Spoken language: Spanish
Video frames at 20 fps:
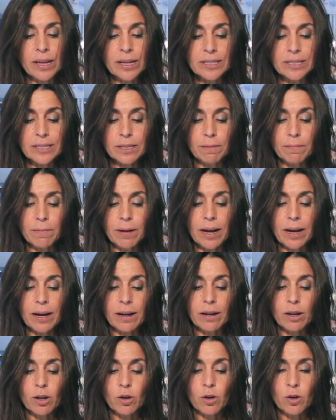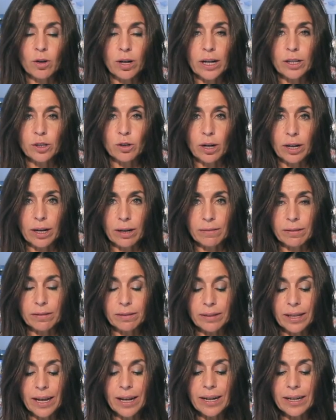se va colocando el
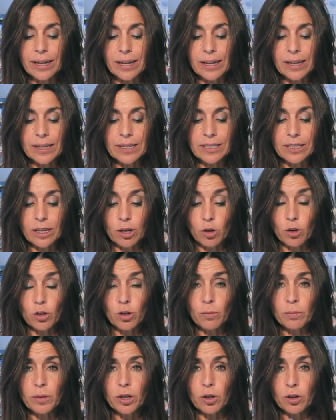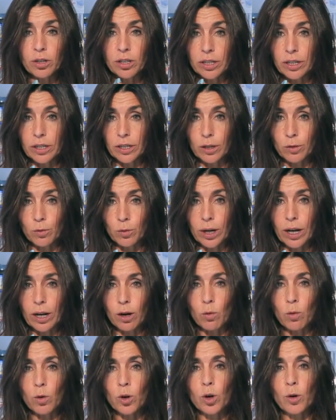cabezal, que es ergonómico y tiene un
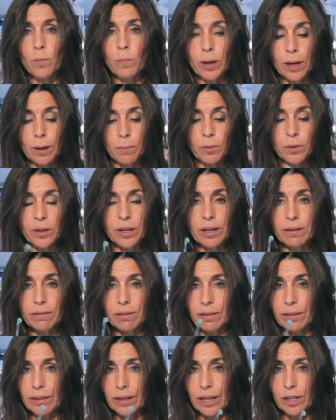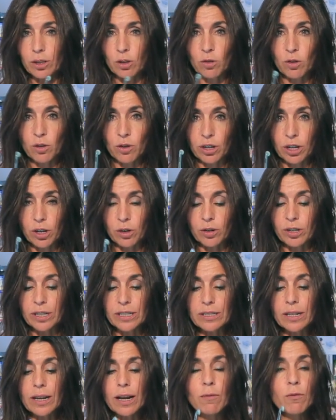ángulo para poder acceder a todos los
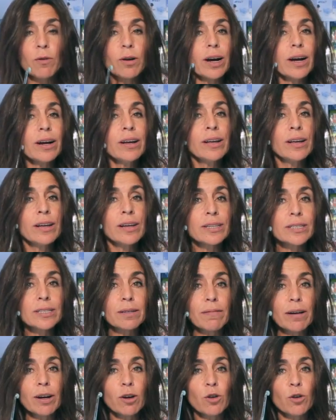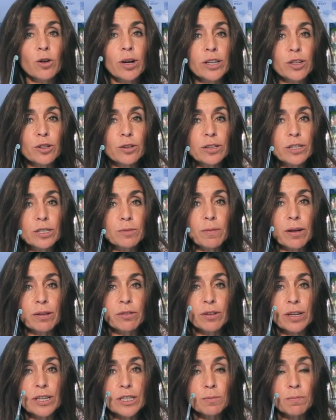rincones de la boca, se va colocando de
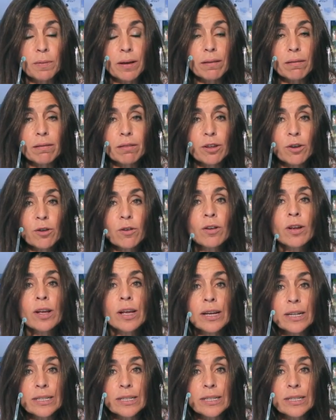espacio a espacio,